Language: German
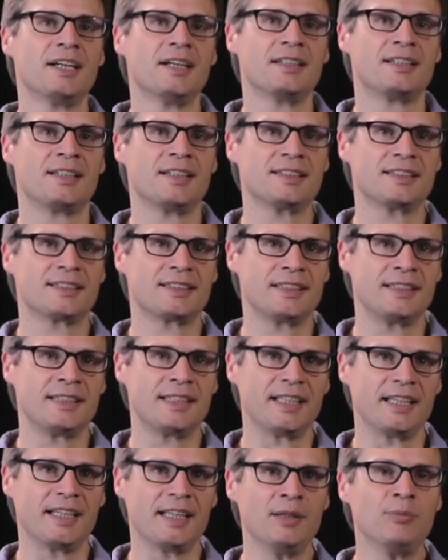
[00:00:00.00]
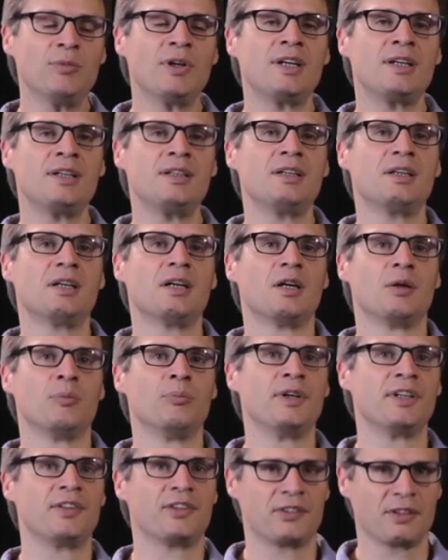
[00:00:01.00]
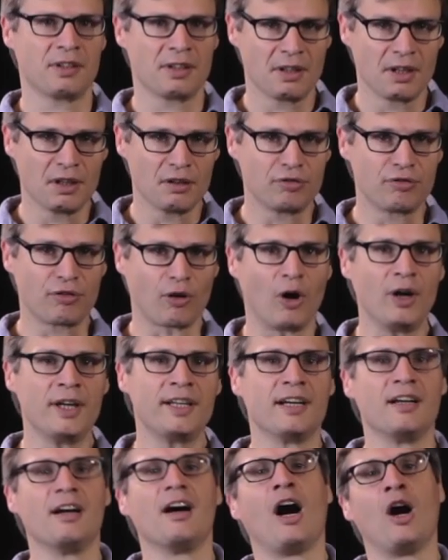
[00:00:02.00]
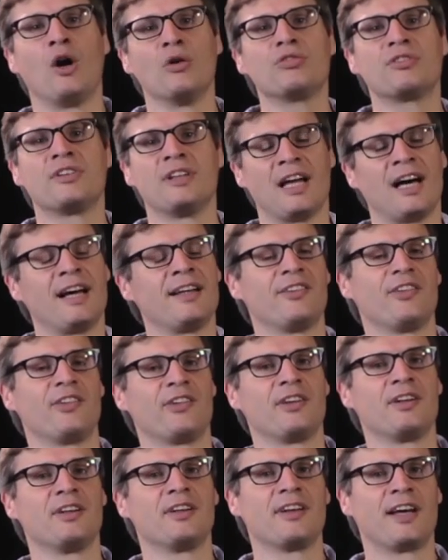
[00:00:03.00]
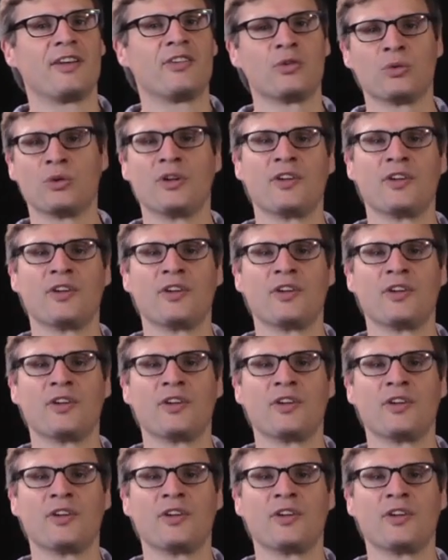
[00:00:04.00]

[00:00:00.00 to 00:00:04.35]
dass die immer mit Freude aufgeladen sind. Also so,